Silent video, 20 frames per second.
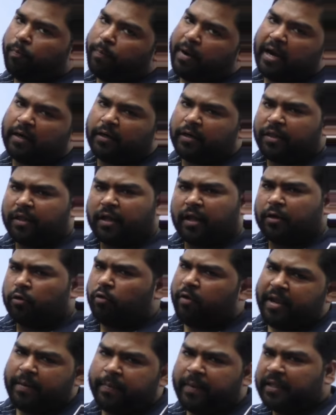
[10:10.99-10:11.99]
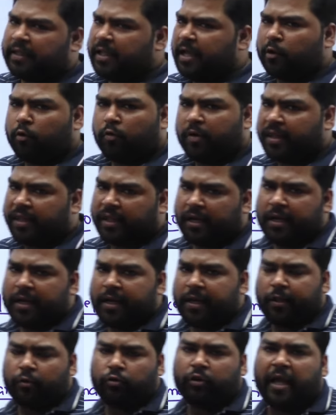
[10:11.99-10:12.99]
प्रैक्टिस कर लो एक बार देख लो किस तरीके
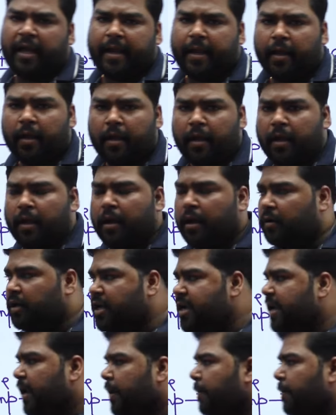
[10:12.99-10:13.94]
से होता है ठीक है